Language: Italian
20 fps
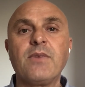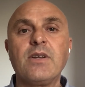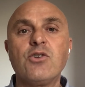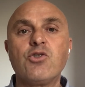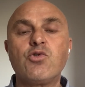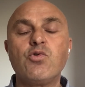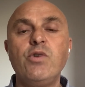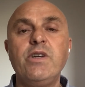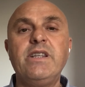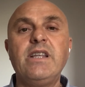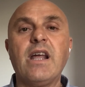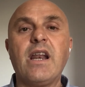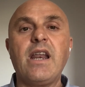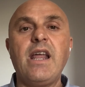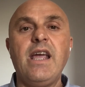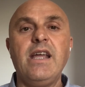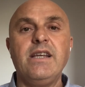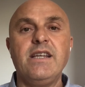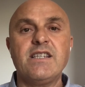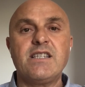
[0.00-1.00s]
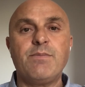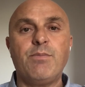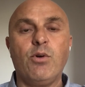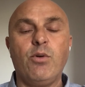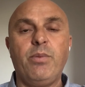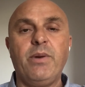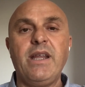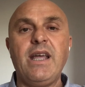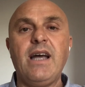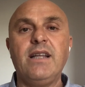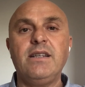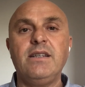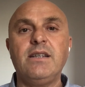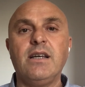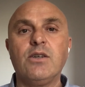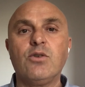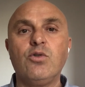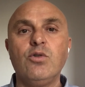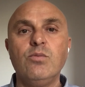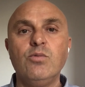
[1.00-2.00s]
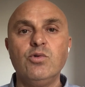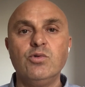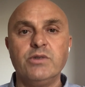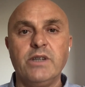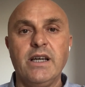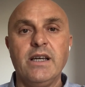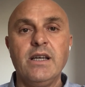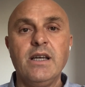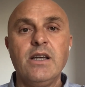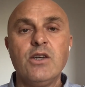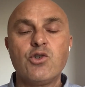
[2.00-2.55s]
sui terreni espropriati dal comune